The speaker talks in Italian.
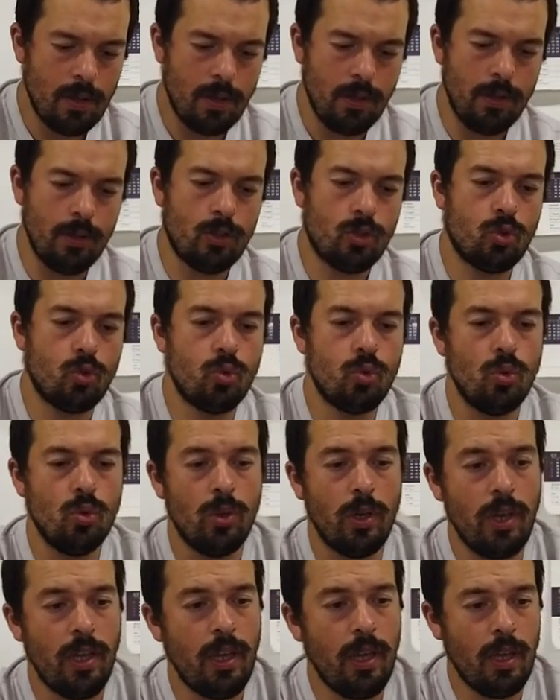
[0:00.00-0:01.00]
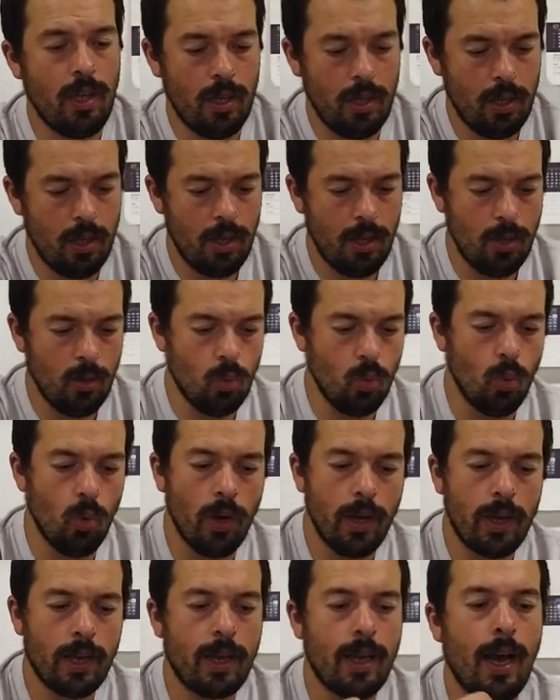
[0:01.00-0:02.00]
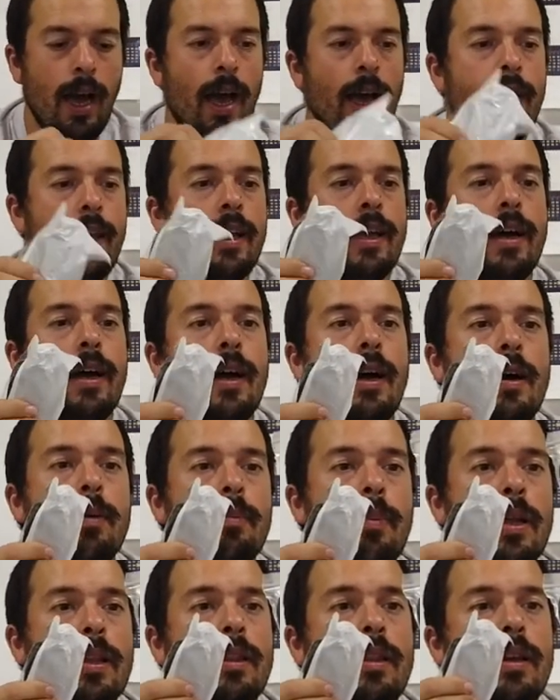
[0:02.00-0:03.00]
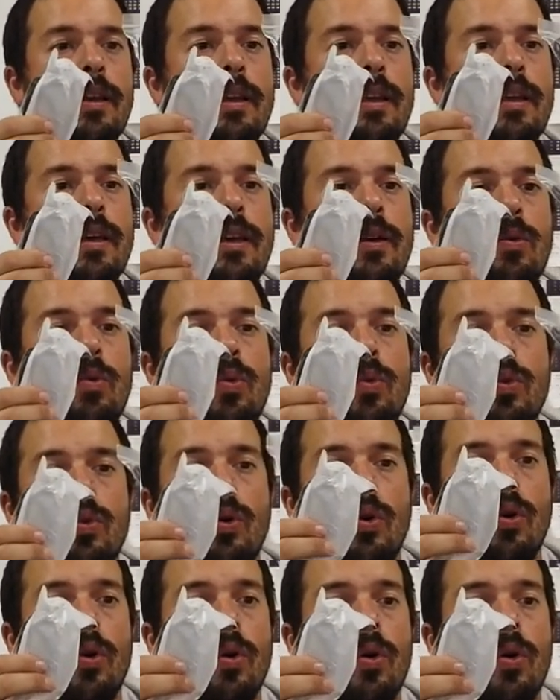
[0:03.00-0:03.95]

e, su, e i due carica batterie, uno